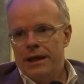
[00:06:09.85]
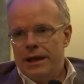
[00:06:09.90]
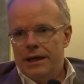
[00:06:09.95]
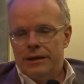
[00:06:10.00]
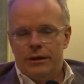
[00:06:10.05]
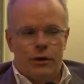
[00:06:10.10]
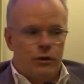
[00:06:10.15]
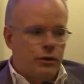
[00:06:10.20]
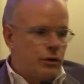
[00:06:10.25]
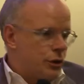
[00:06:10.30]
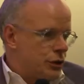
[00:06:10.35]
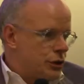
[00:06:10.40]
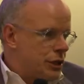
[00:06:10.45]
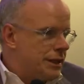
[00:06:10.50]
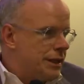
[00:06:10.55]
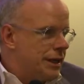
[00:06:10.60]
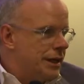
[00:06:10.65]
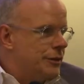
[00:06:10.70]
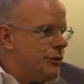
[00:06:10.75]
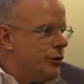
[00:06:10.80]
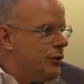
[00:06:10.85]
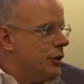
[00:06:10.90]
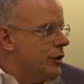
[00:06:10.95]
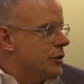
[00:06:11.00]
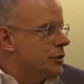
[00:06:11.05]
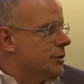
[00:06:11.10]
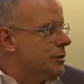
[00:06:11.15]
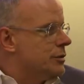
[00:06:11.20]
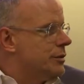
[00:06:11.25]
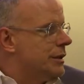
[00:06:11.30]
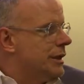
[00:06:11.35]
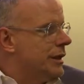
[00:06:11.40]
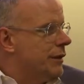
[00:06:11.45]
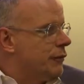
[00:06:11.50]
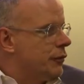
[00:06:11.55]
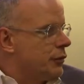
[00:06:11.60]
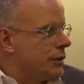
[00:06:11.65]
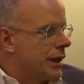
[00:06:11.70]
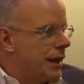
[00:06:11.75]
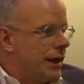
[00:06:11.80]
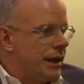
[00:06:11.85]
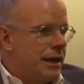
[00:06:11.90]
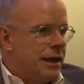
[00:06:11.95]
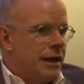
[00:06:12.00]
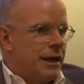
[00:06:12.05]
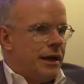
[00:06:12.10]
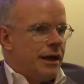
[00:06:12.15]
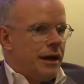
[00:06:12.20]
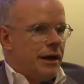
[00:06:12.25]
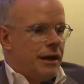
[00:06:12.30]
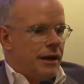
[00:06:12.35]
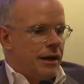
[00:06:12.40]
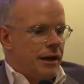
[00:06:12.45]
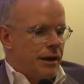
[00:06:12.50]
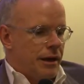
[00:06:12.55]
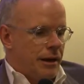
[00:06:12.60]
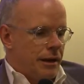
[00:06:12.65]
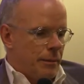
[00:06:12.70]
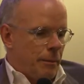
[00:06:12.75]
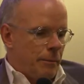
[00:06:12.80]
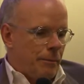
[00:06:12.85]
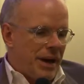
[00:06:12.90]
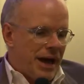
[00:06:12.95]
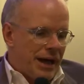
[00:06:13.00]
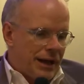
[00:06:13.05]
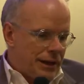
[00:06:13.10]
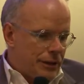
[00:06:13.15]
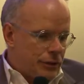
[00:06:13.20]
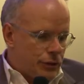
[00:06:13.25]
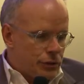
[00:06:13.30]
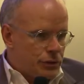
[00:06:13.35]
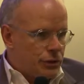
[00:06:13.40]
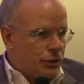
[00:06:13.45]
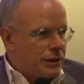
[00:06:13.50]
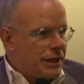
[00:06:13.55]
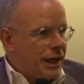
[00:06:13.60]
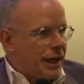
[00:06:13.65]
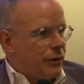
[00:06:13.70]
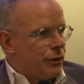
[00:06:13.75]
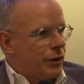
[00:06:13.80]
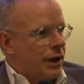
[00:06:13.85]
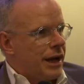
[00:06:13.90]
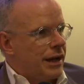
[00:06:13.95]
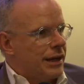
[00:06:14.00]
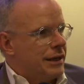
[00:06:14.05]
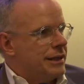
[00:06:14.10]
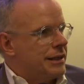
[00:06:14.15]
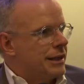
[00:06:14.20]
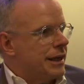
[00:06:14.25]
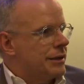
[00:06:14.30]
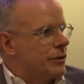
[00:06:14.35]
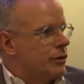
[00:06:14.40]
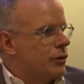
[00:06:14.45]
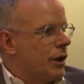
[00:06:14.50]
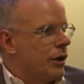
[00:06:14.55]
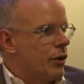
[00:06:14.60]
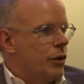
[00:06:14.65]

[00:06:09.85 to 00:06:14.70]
Et donc, quand j'étais étudiant, je me suis dit, il faudrait euh, parler de ce dialogue art et littérature.